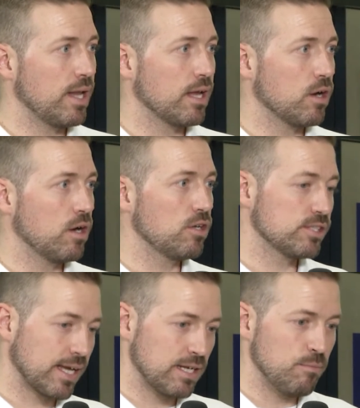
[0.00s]
à l'école, de
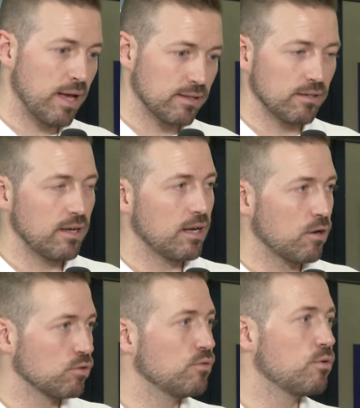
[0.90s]
s'acclimater à
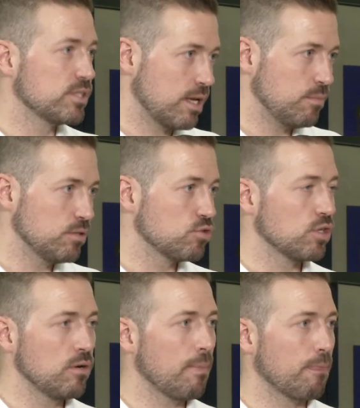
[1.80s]
leurs nouveaux amis, tout
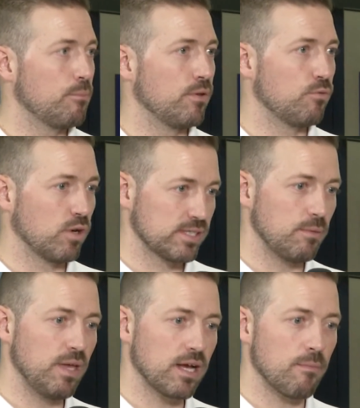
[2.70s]
ça. Puis une fois que c'est
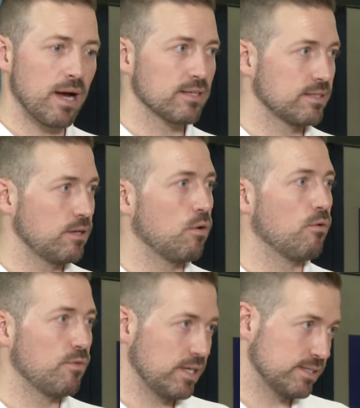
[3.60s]
bien commencé,
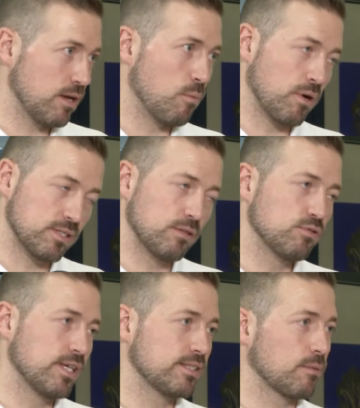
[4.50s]
on, fait les, on procède
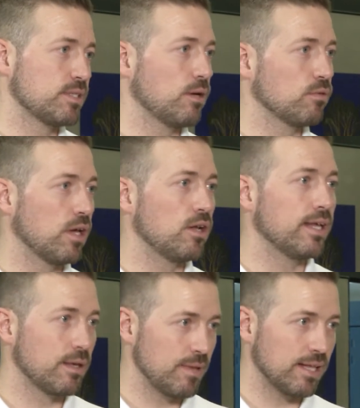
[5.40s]
aux inscriptions de
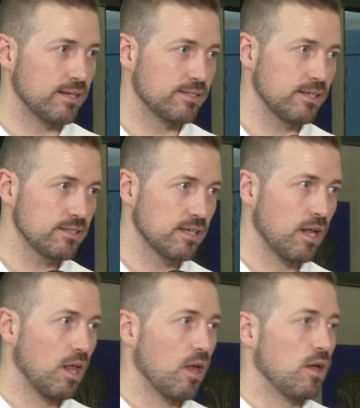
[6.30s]
l'équipe d'athlétisme.
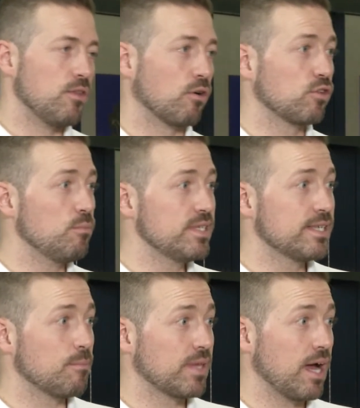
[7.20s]
Donc, de
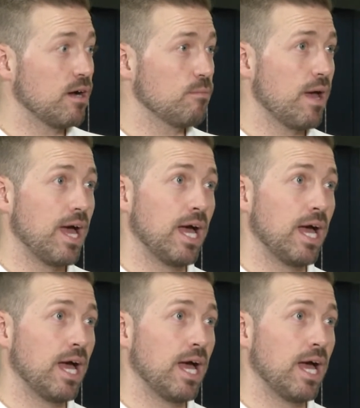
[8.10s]
mi-septembre